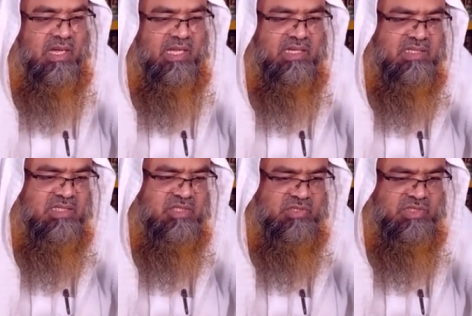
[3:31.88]
আরেকটি
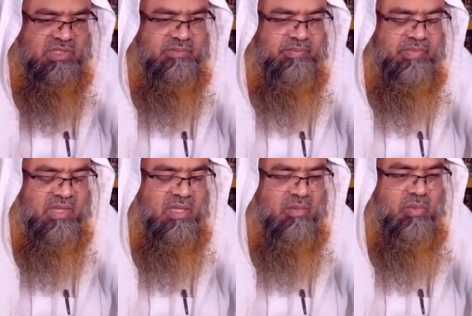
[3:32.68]
জিনিস হচ্ছে
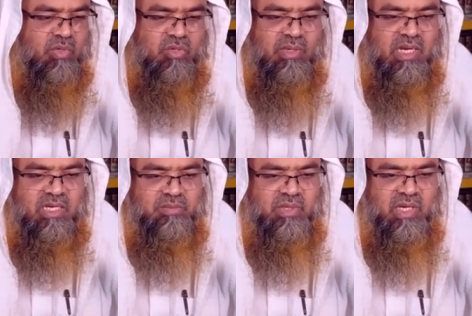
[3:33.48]
বর্তমানে
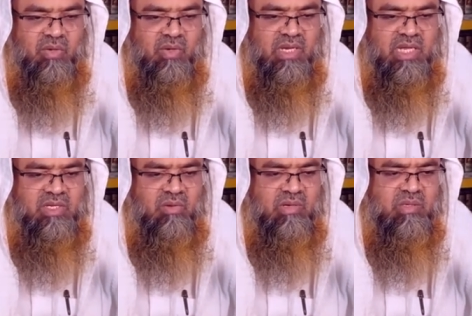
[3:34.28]
আলহামদুলিল্লাহ অনলাইন
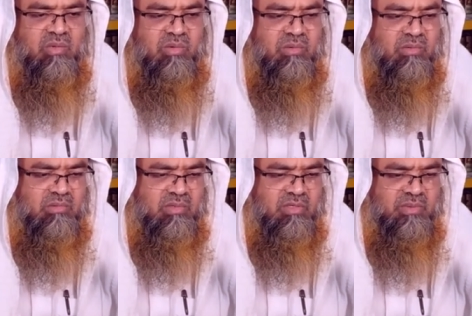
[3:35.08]
অনেকগুলো
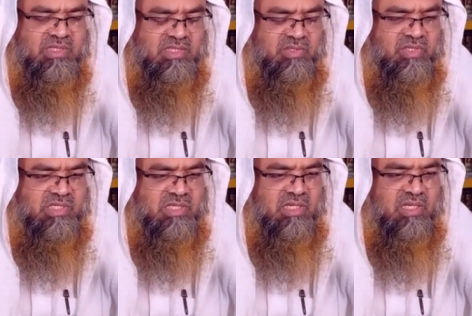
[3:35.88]
ইউনিভার্সিটি
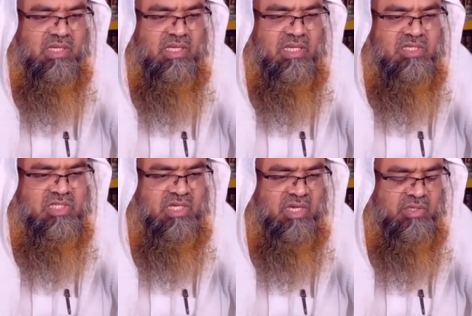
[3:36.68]
হয়েছে
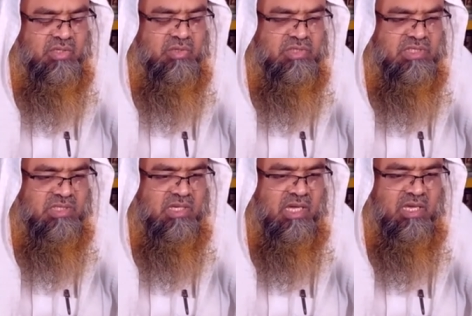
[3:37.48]
শিক্ষায়তন হয়েছে
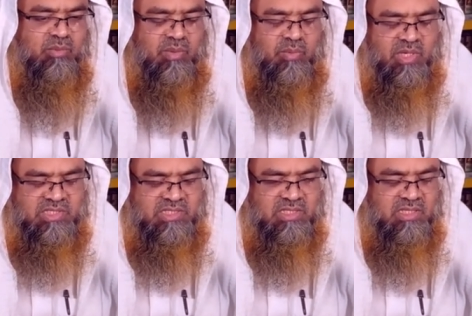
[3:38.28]
আলেমরা
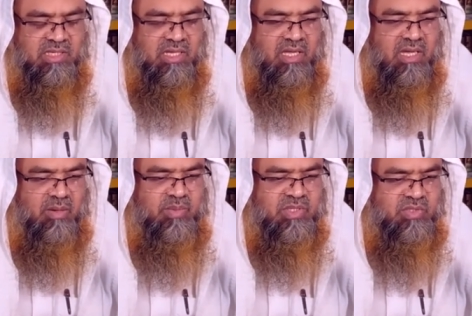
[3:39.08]
পড়াচ্ছে
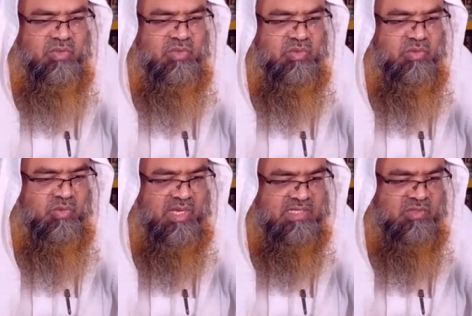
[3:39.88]
আপনার জন্য অন্য কোনো
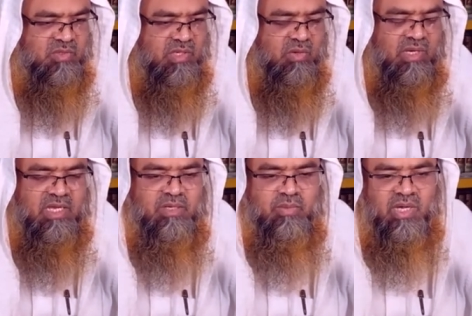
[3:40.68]
কাজ করে
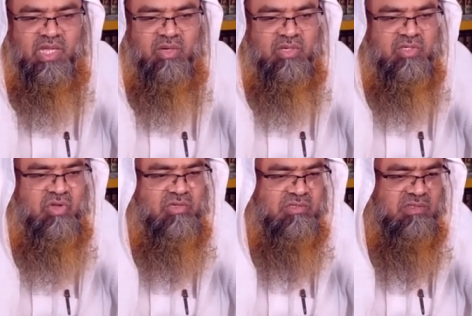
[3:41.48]
অনলাইনে পড়ালেখা একটা
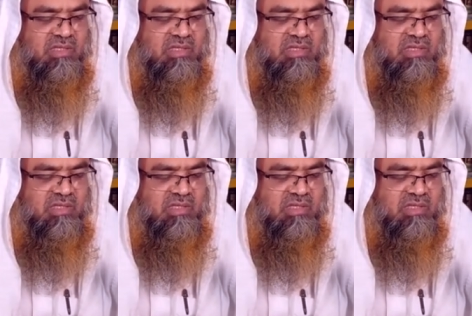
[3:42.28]
সহজ